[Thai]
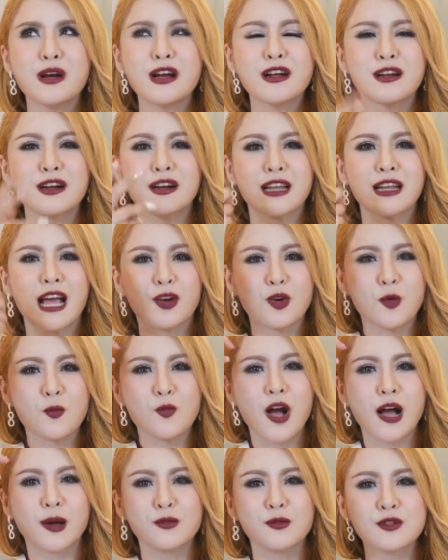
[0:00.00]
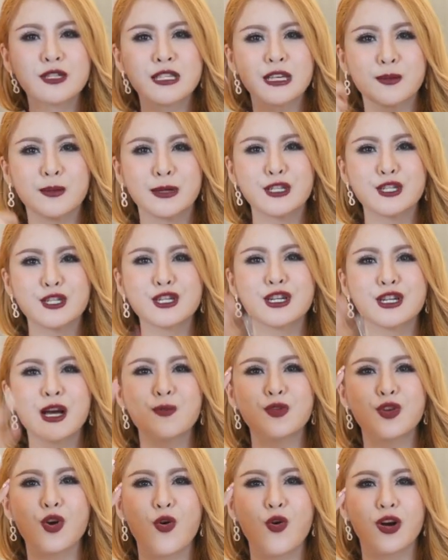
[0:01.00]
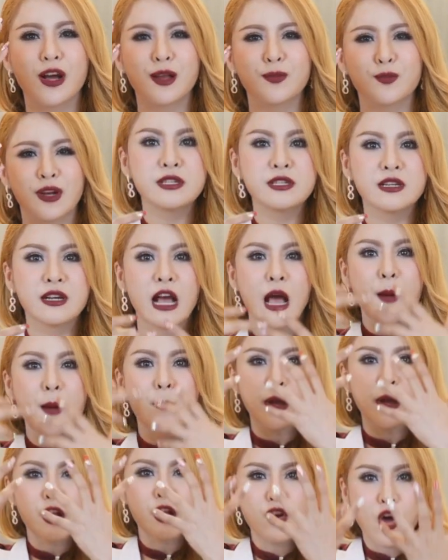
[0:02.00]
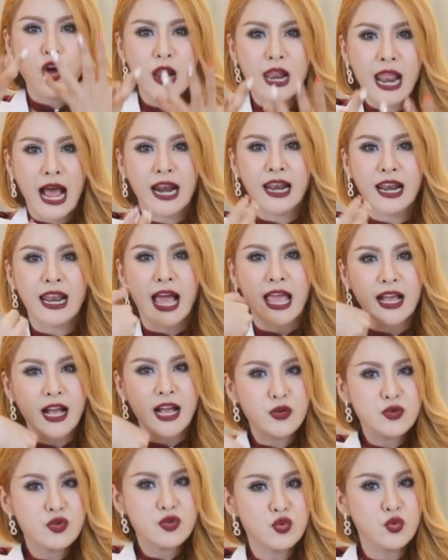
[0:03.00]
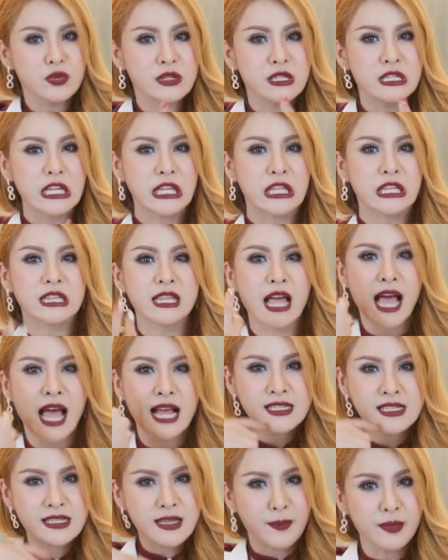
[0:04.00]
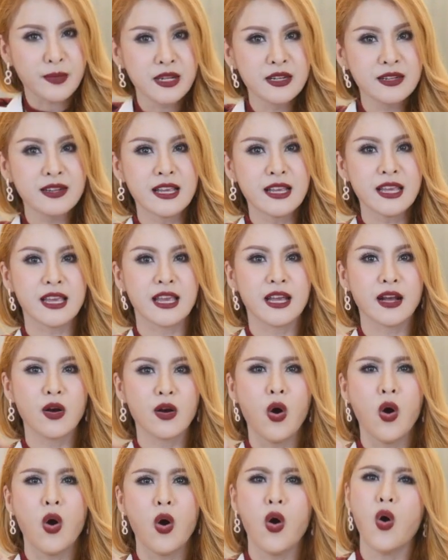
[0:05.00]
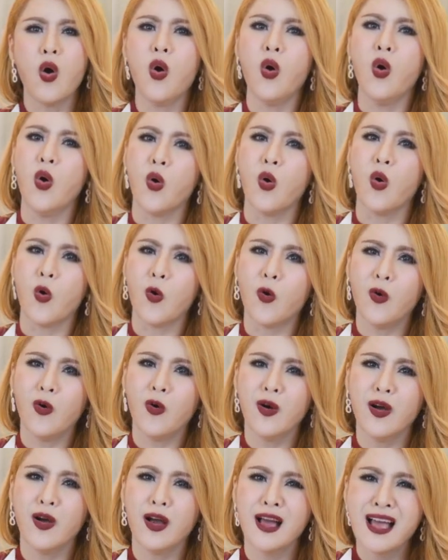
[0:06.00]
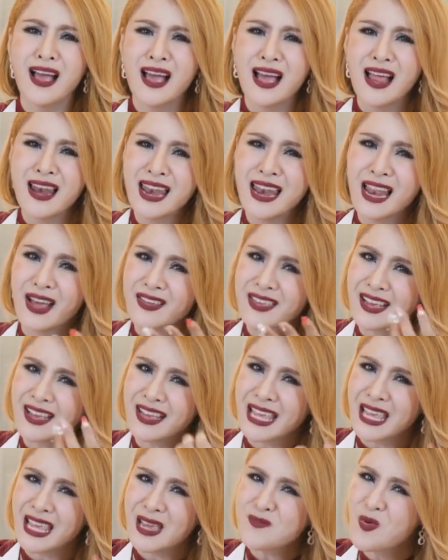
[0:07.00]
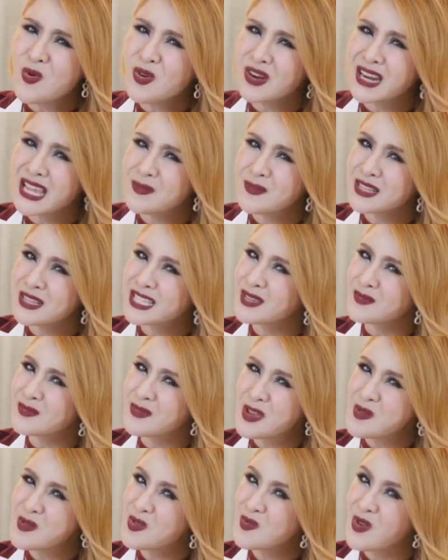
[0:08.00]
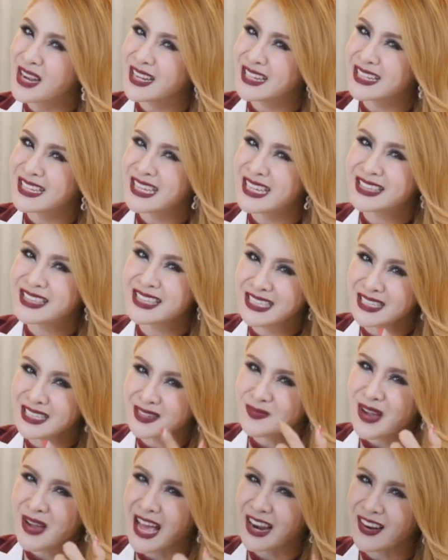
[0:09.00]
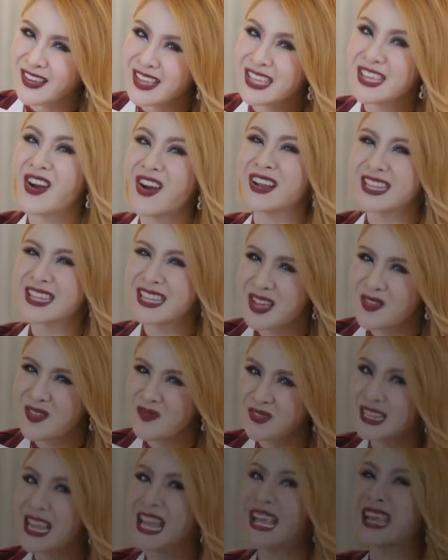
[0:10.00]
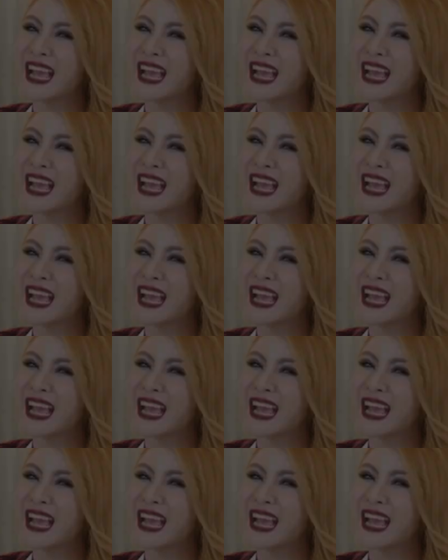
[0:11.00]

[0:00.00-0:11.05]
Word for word: เกิดอารมณ์ความรู้สึกมันเชื่อมโยงกันหมดเลยมันก็หลั่งไหลเข้าสู่จิตใต้สำนึกอีกโอ้โหแล้วอย่างนี้พรุ่งนี้มันจะไม่เป็นวันที่ตื่นมาแล้วยอดเยี่ยมได้ไง